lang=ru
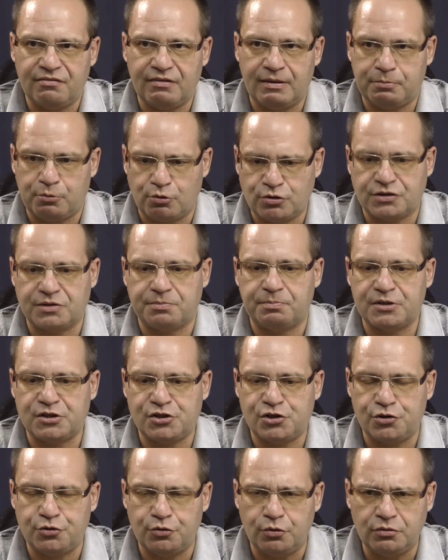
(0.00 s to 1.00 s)
вопросы
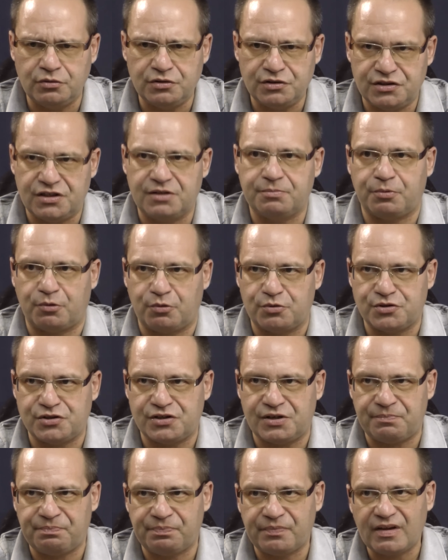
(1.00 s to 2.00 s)
подчиненности и
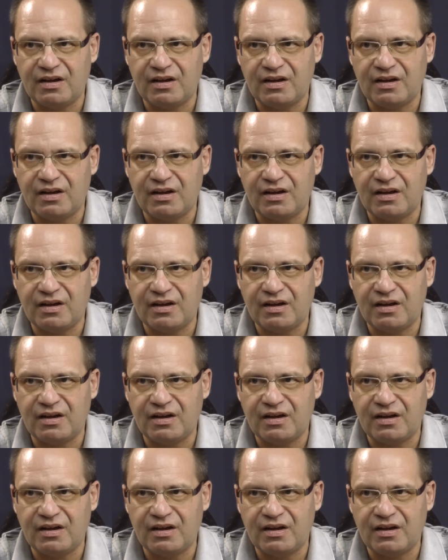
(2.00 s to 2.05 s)
прочее.